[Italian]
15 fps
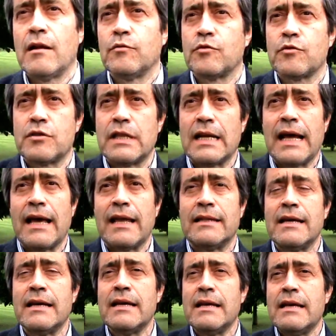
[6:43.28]

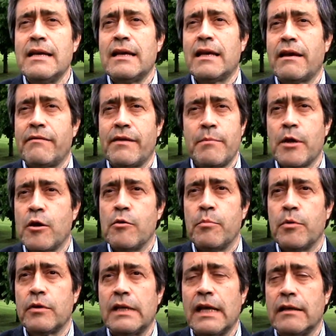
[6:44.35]
all'autostrada che avrebbe
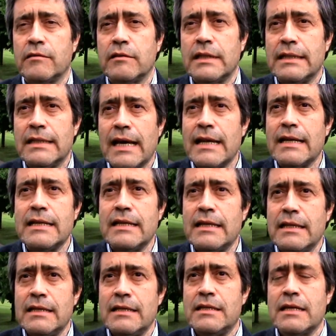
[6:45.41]
comportato dei
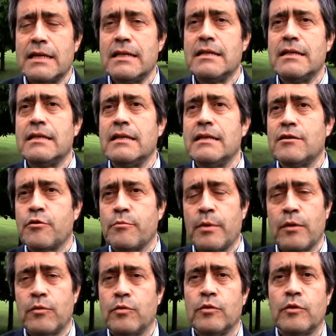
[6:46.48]
danni ingenti,
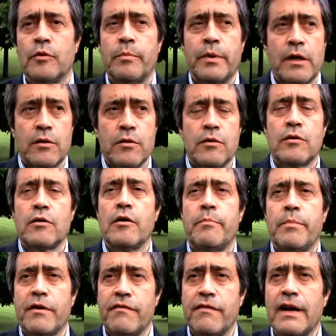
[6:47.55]
soprattutto per Gorgo
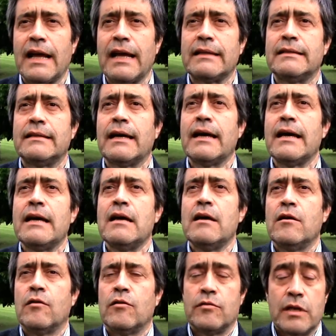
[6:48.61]
e per Fratta,
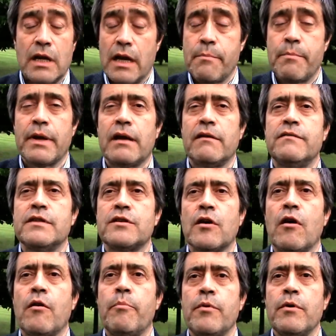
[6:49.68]
oltre che per
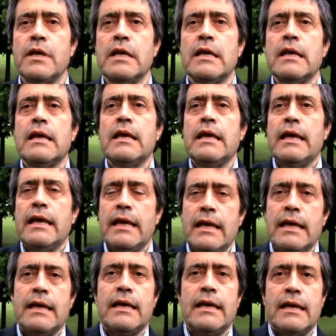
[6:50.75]
Alvisopoli,
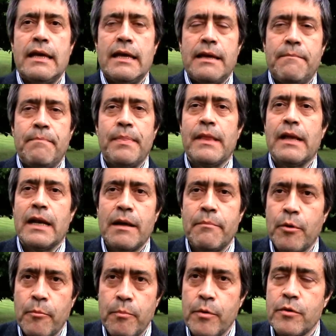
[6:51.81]
e ehm, la
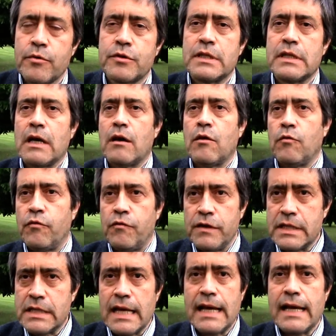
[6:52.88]
proposta
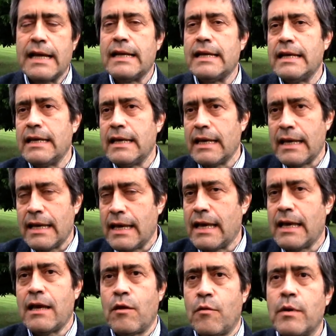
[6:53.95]
ufficiale
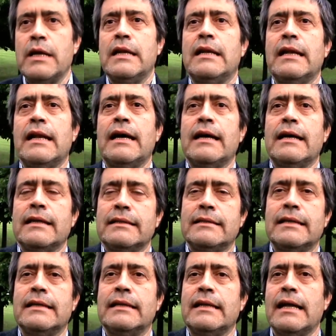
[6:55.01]
è quella
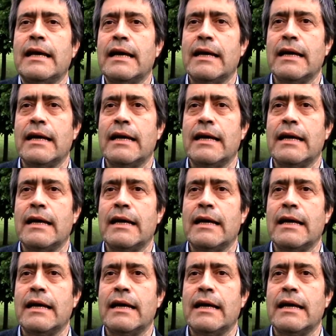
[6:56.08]
del